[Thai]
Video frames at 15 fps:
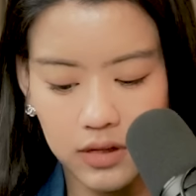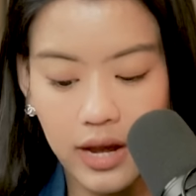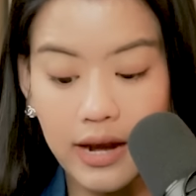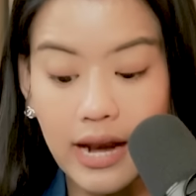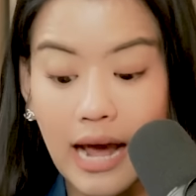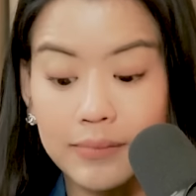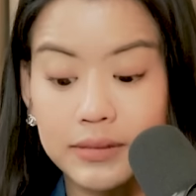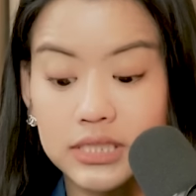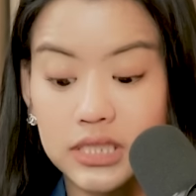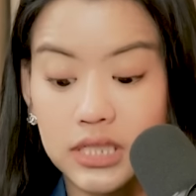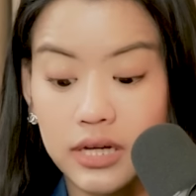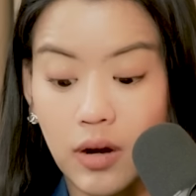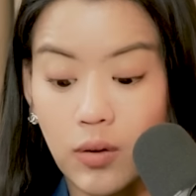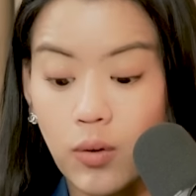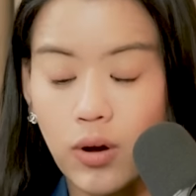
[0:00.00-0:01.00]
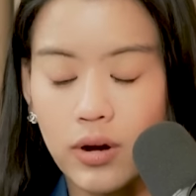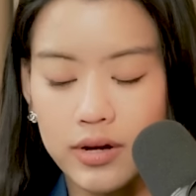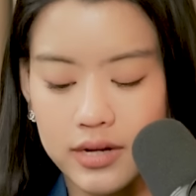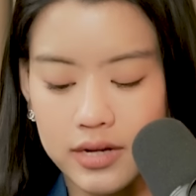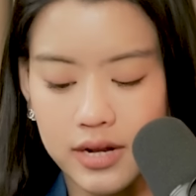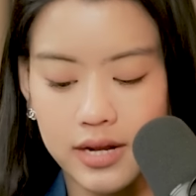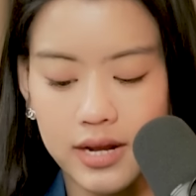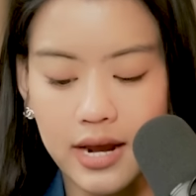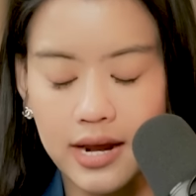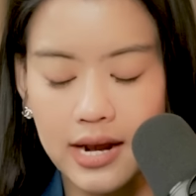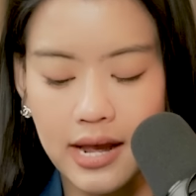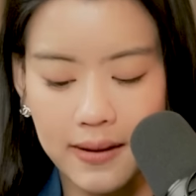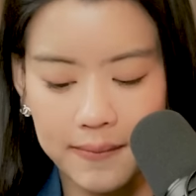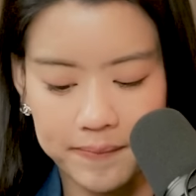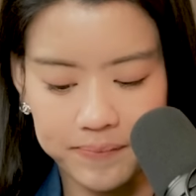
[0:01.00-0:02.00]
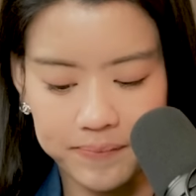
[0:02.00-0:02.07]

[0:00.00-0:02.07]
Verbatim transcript: แค่ถามเฉยๆเขาก็เฮ้ยแค่ละ